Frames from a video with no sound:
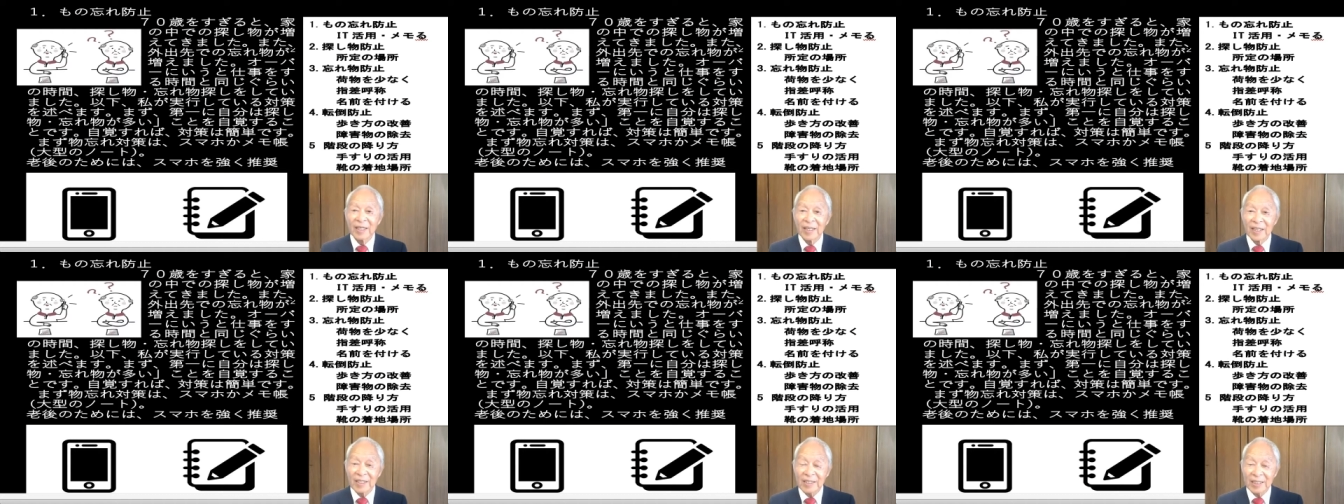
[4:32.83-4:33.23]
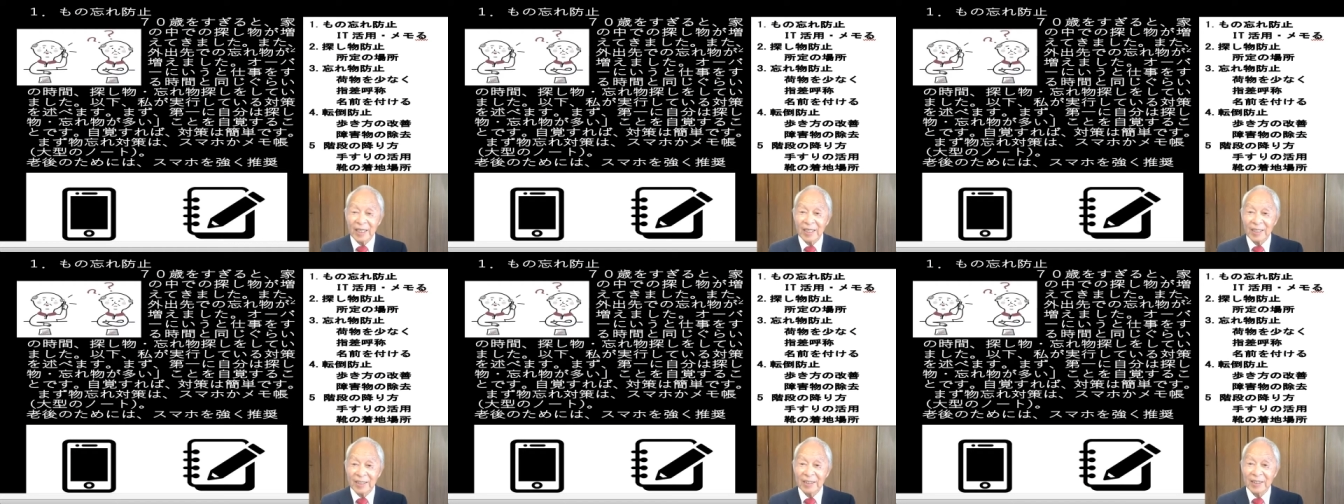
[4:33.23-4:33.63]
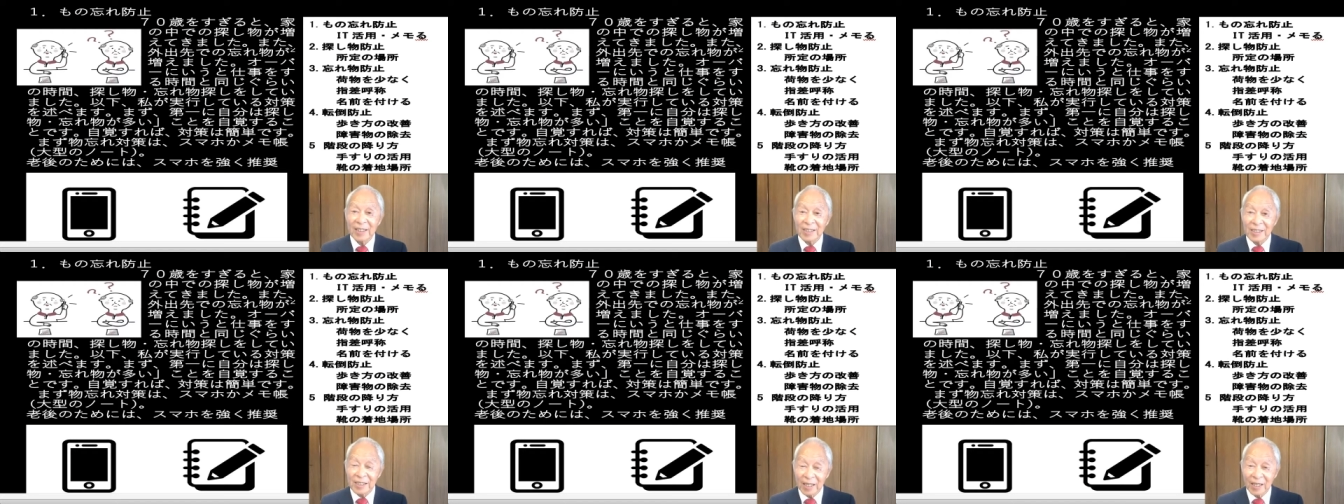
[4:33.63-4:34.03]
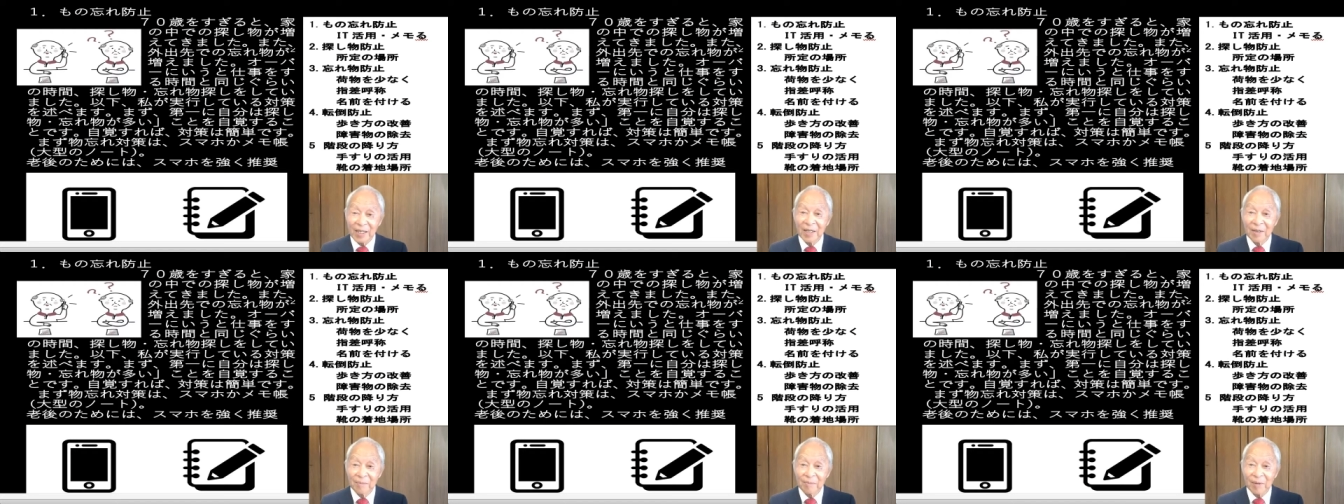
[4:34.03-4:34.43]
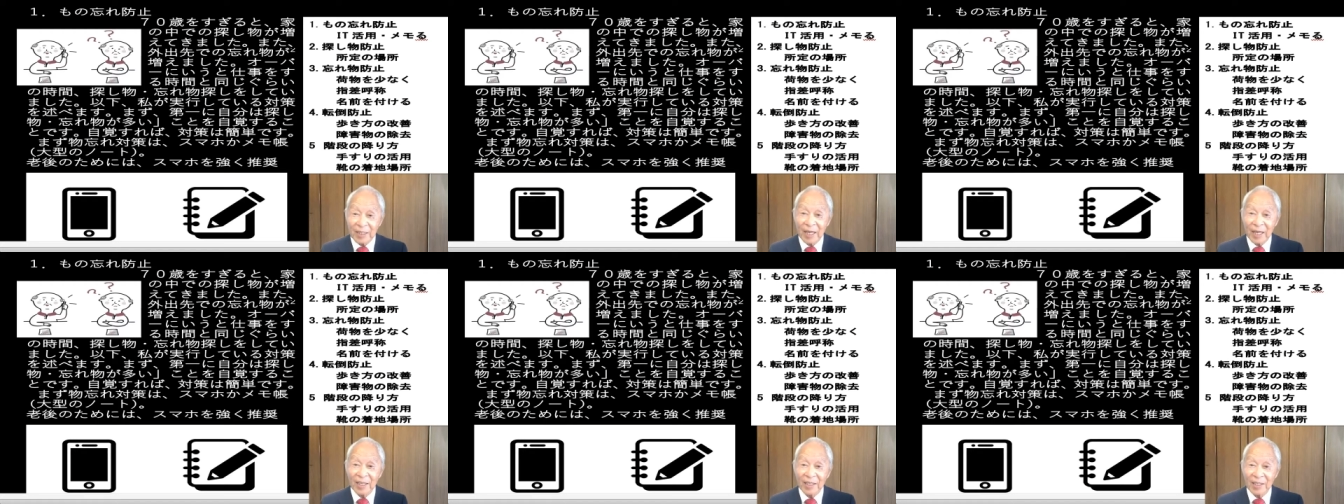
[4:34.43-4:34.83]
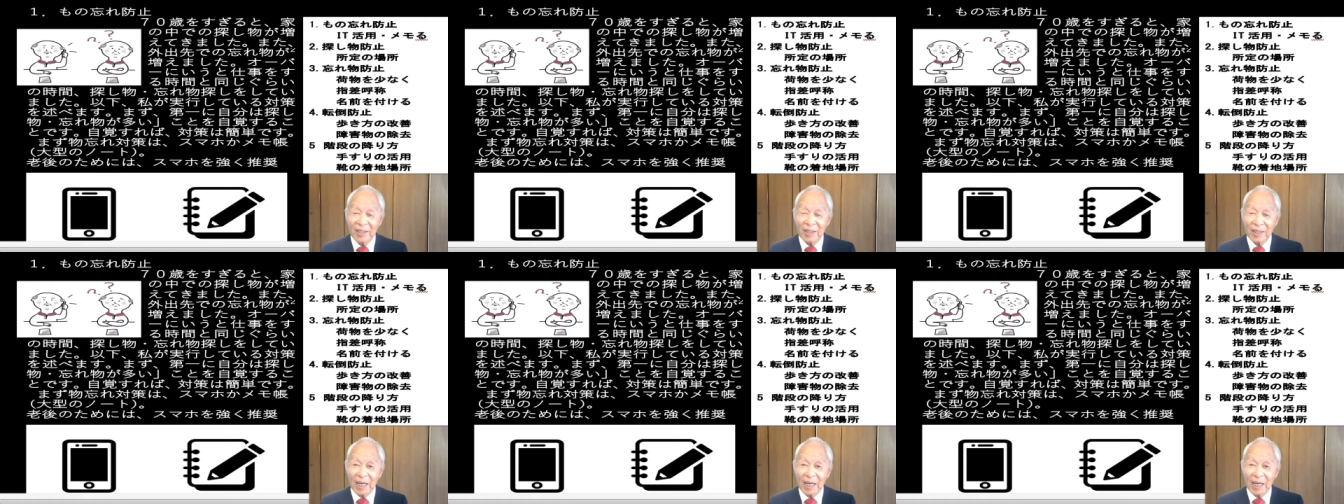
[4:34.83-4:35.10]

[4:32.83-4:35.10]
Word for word: えしたがってですね、まだ